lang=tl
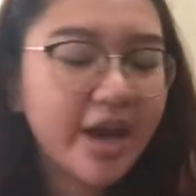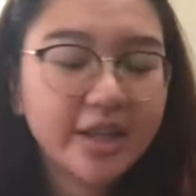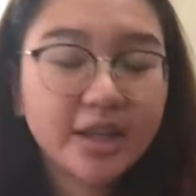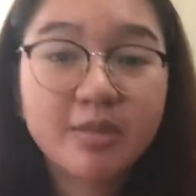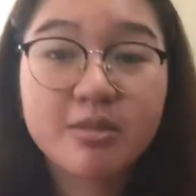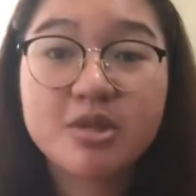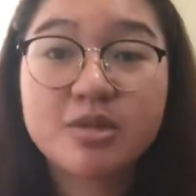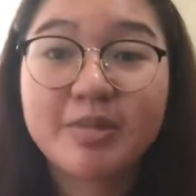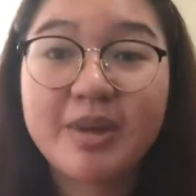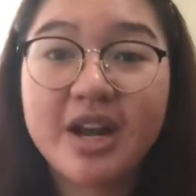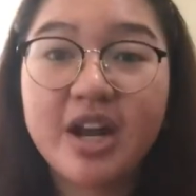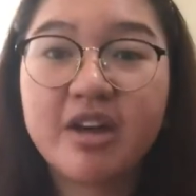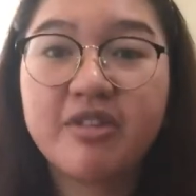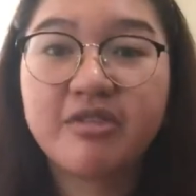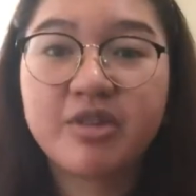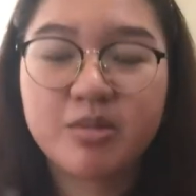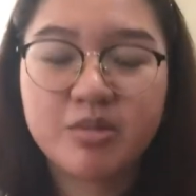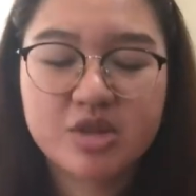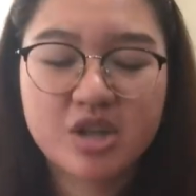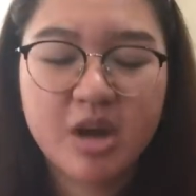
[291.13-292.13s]
items pa lang
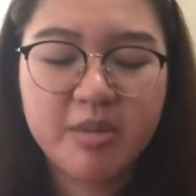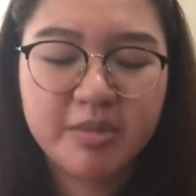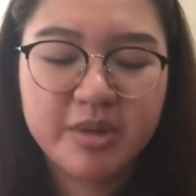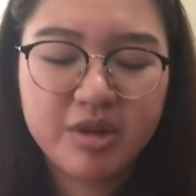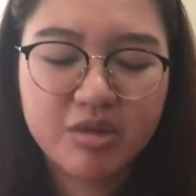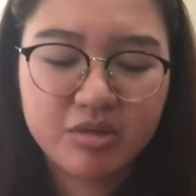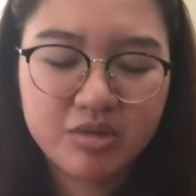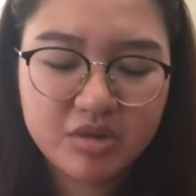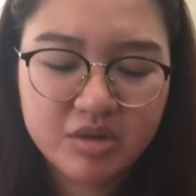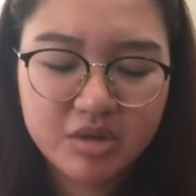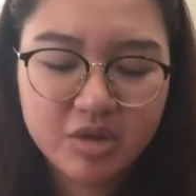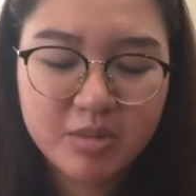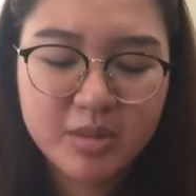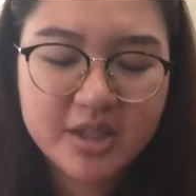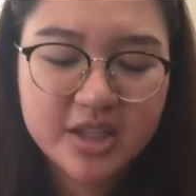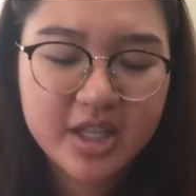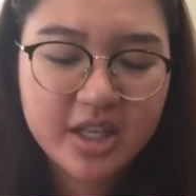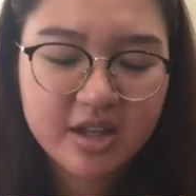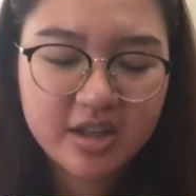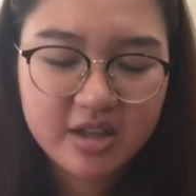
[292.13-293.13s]
from Shopee yung
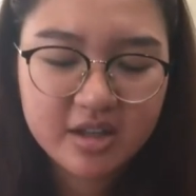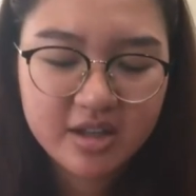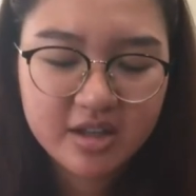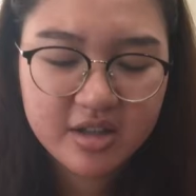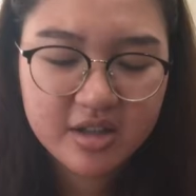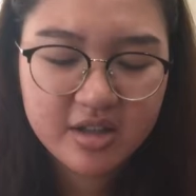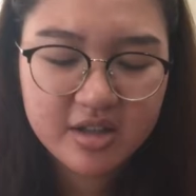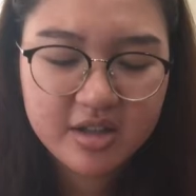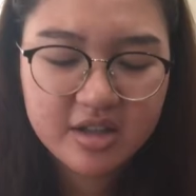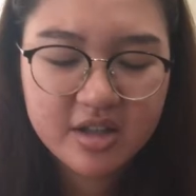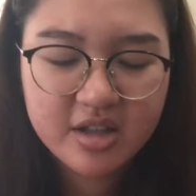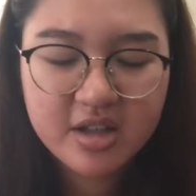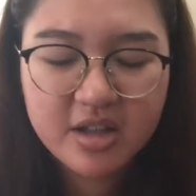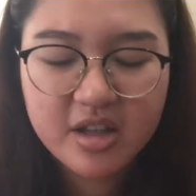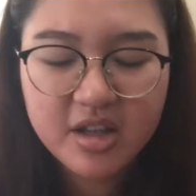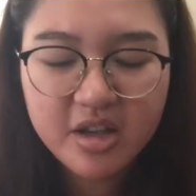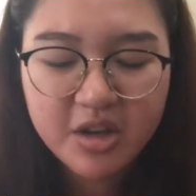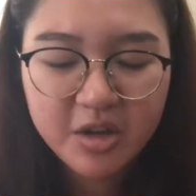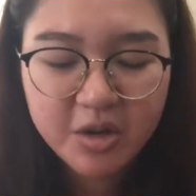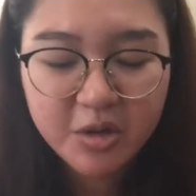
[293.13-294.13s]
dumating.
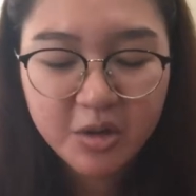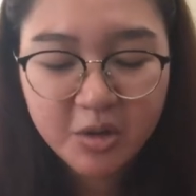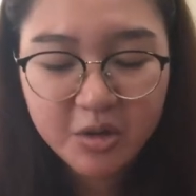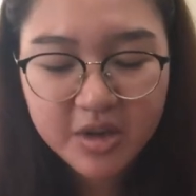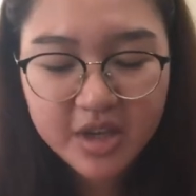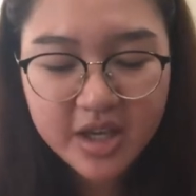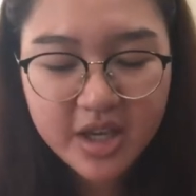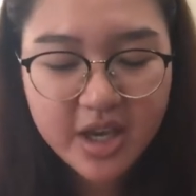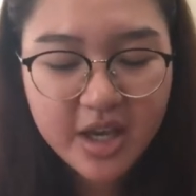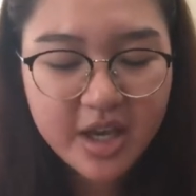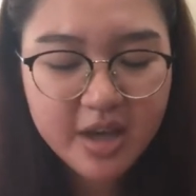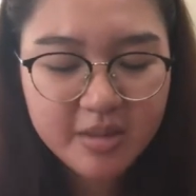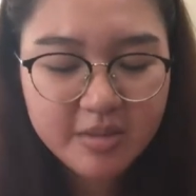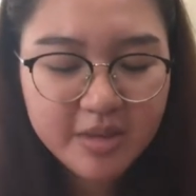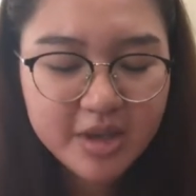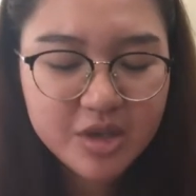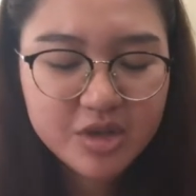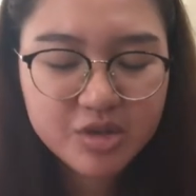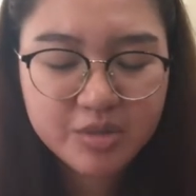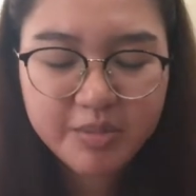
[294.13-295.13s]
Okay,
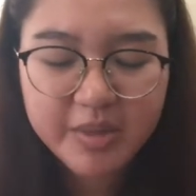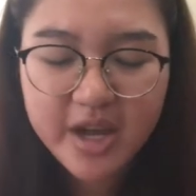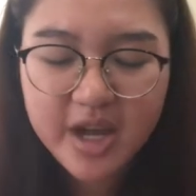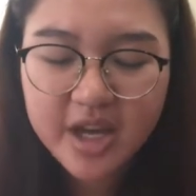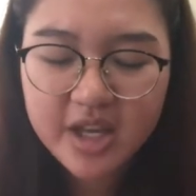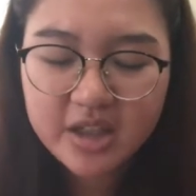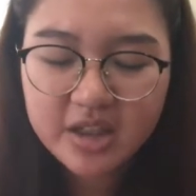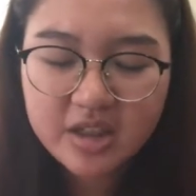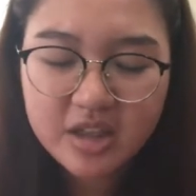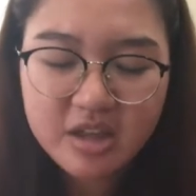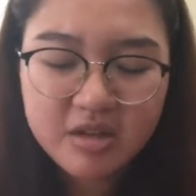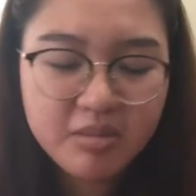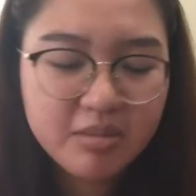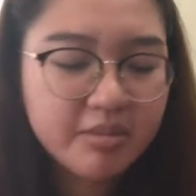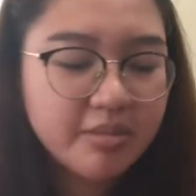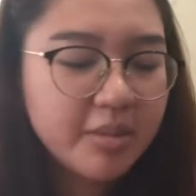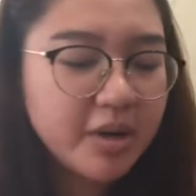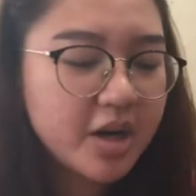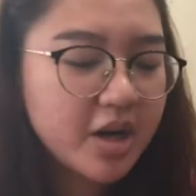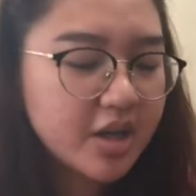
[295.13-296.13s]
medyo pangit na
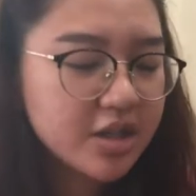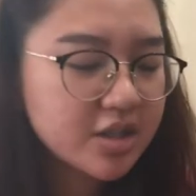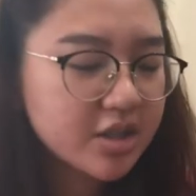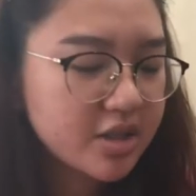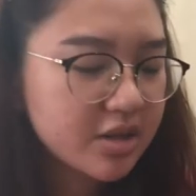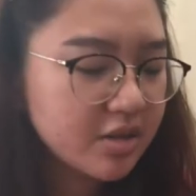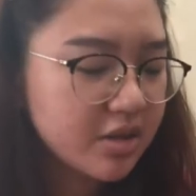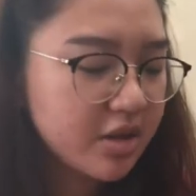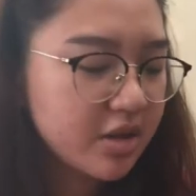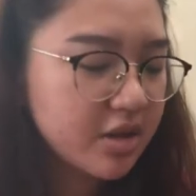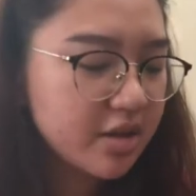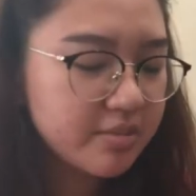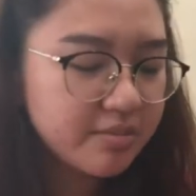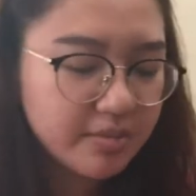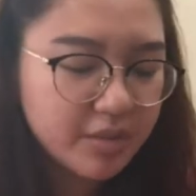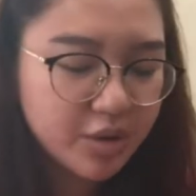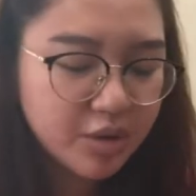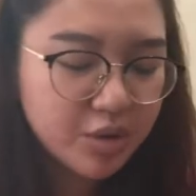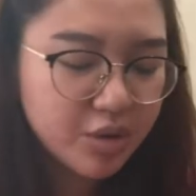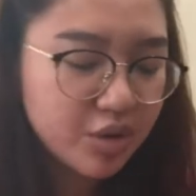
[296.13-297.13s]
yung box. Uh,
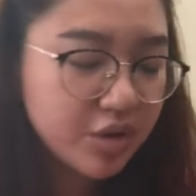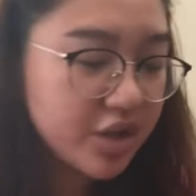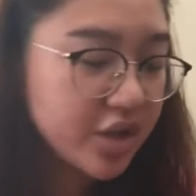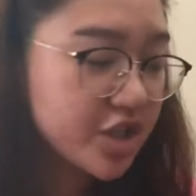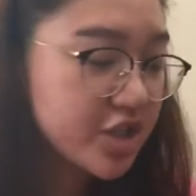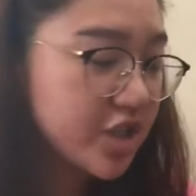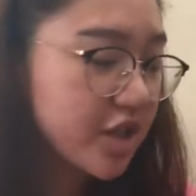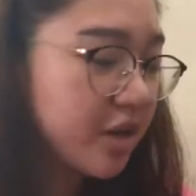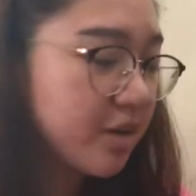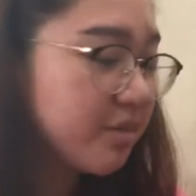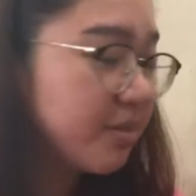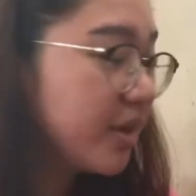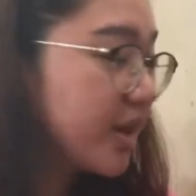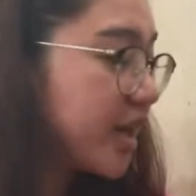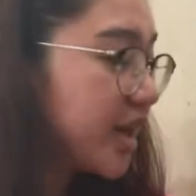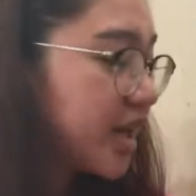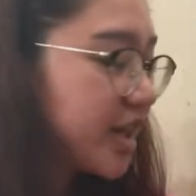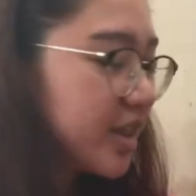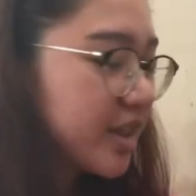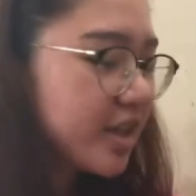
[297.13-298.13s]
magulo na siya.
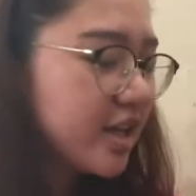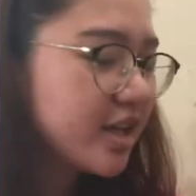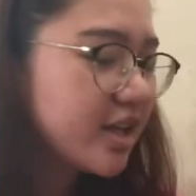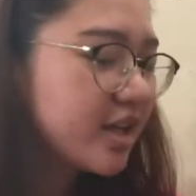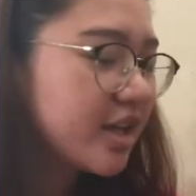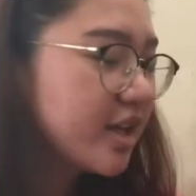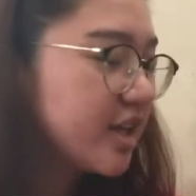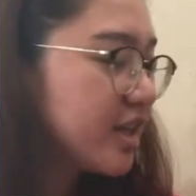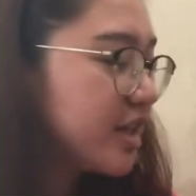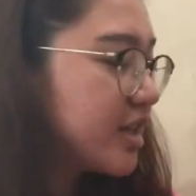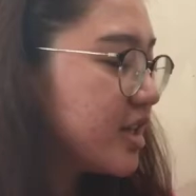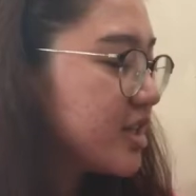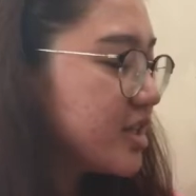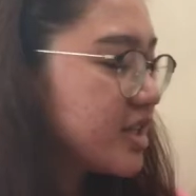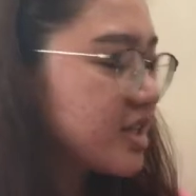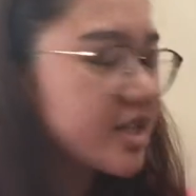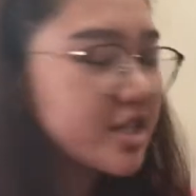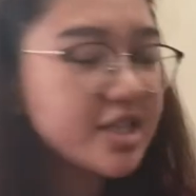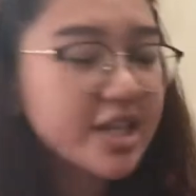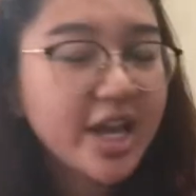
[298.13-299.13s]
But, This
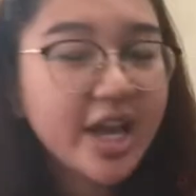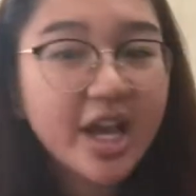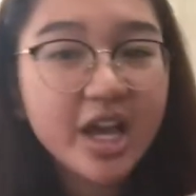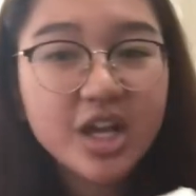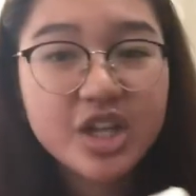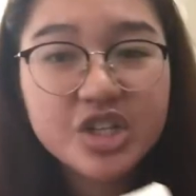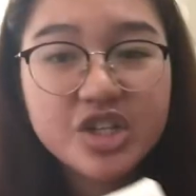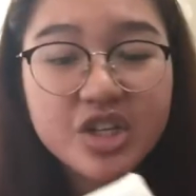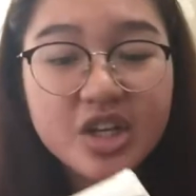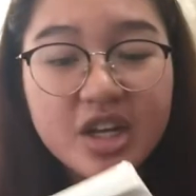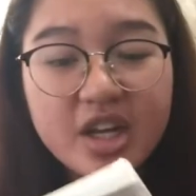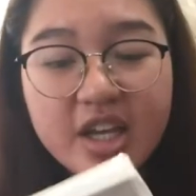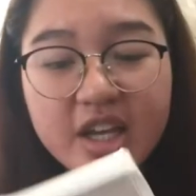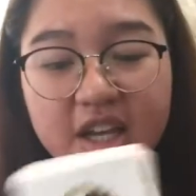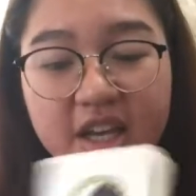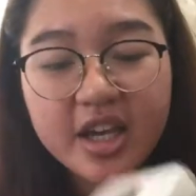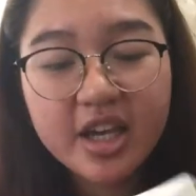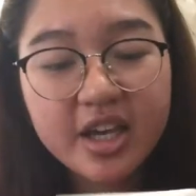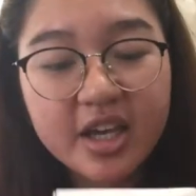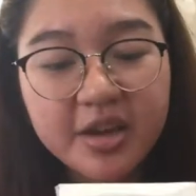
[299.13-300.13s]
is
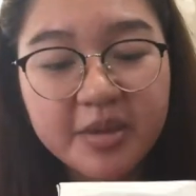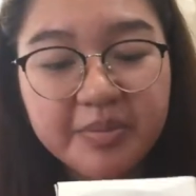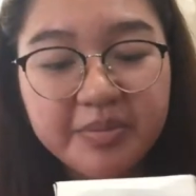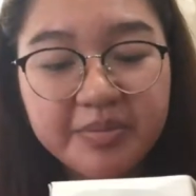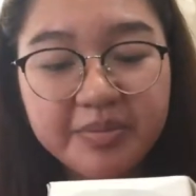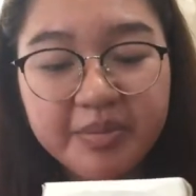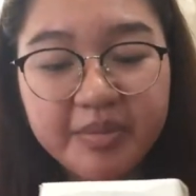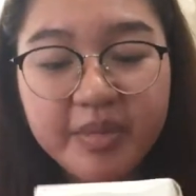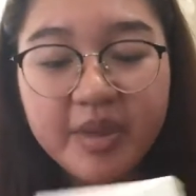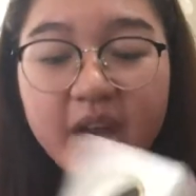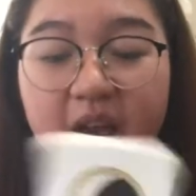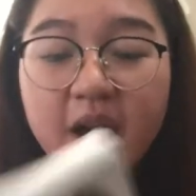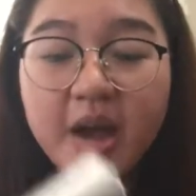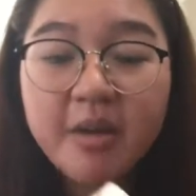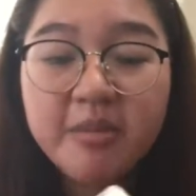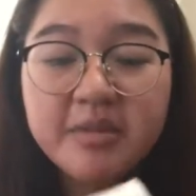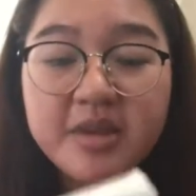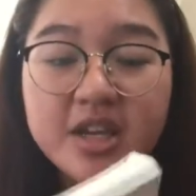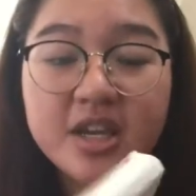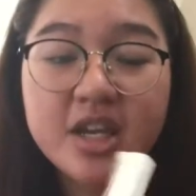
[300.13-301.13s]
actually a
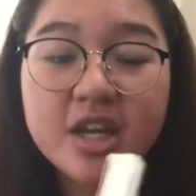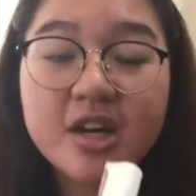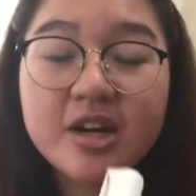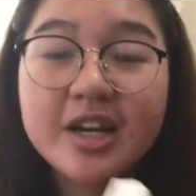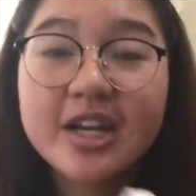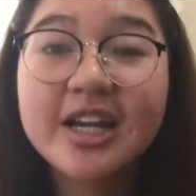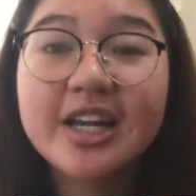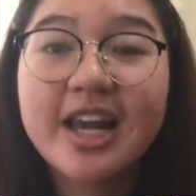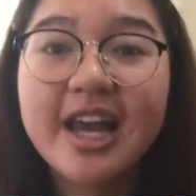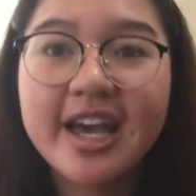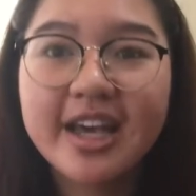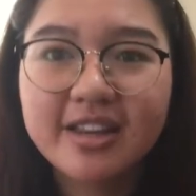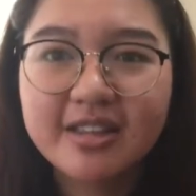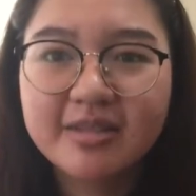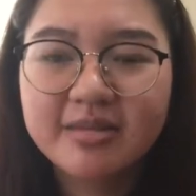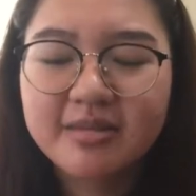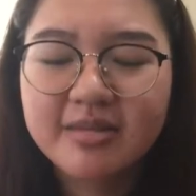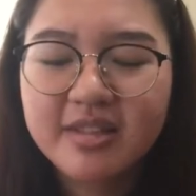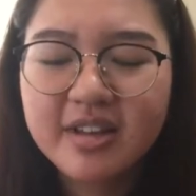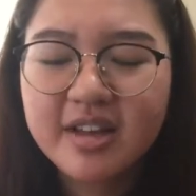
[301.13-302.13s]
mini ring light.
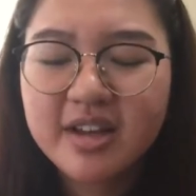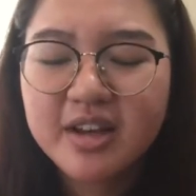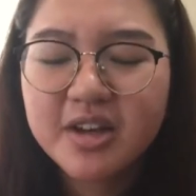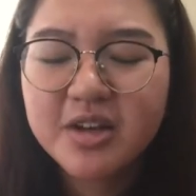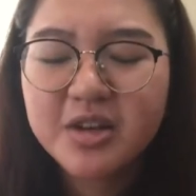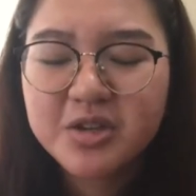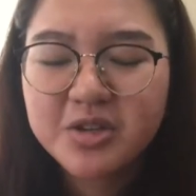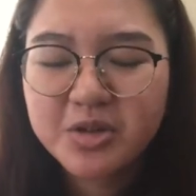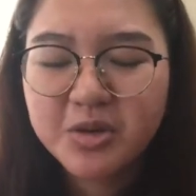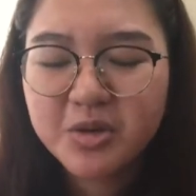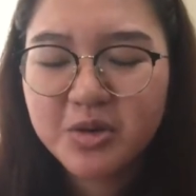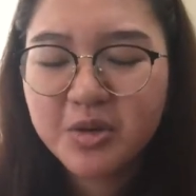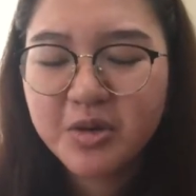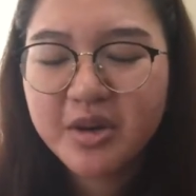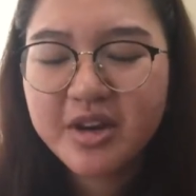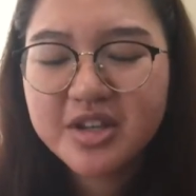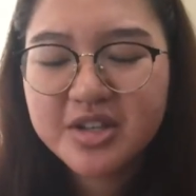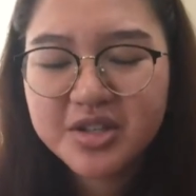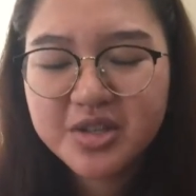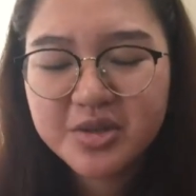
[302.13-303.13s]
So,
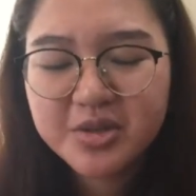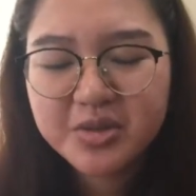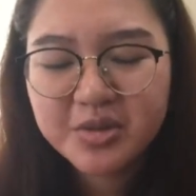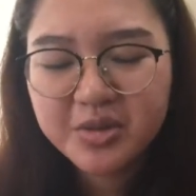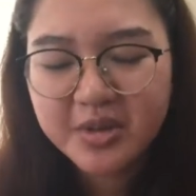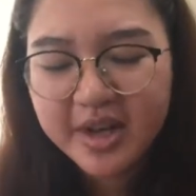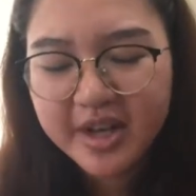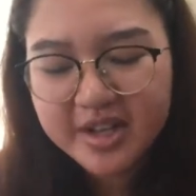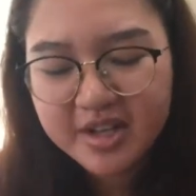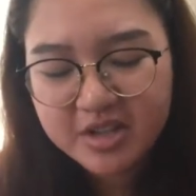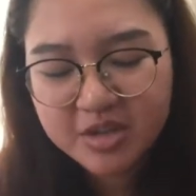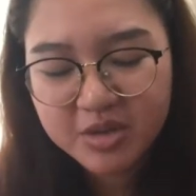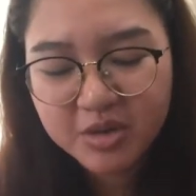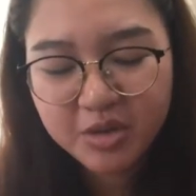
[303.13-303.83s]
as you guys know,